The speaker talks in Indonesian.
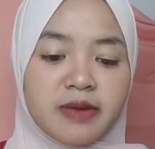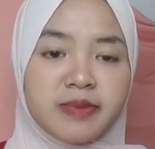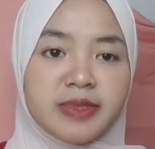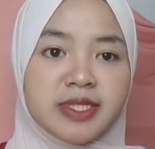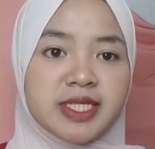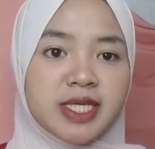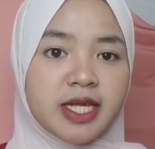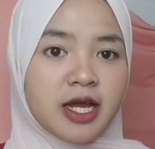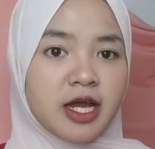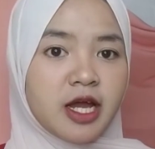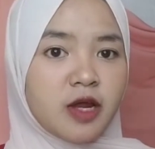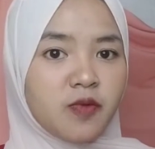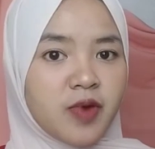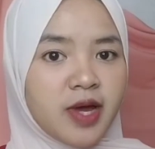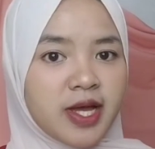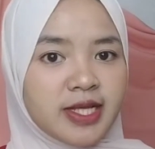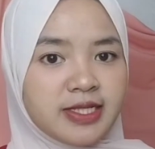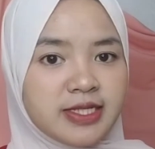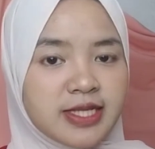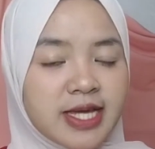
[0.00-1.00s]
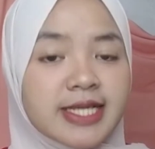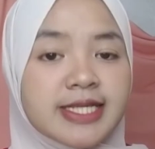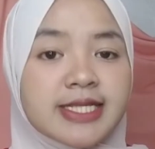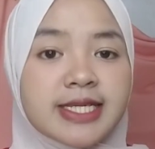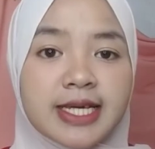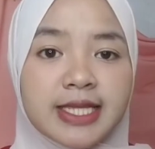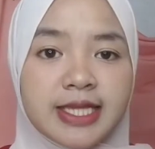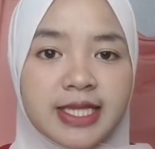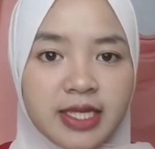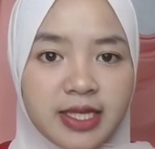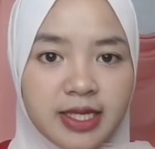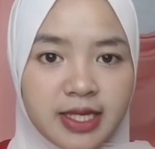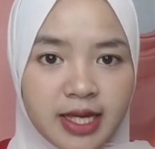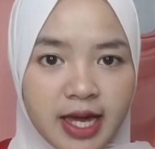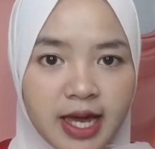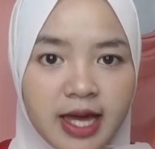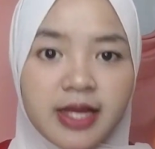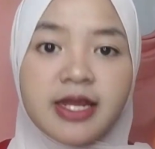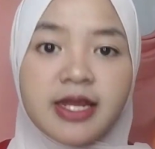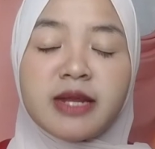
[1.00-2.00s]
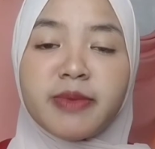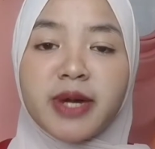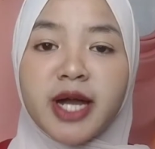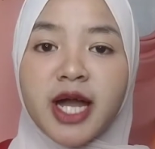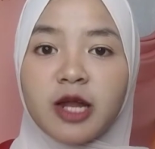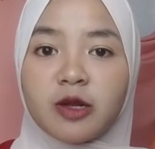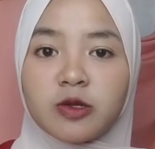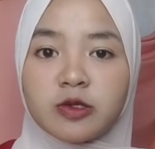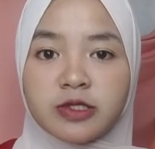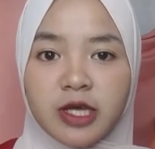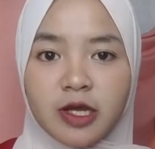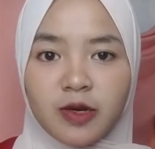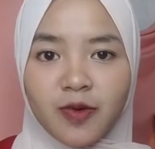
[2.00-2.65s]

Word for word: mencerahkan wajah seketika dan menghaluskan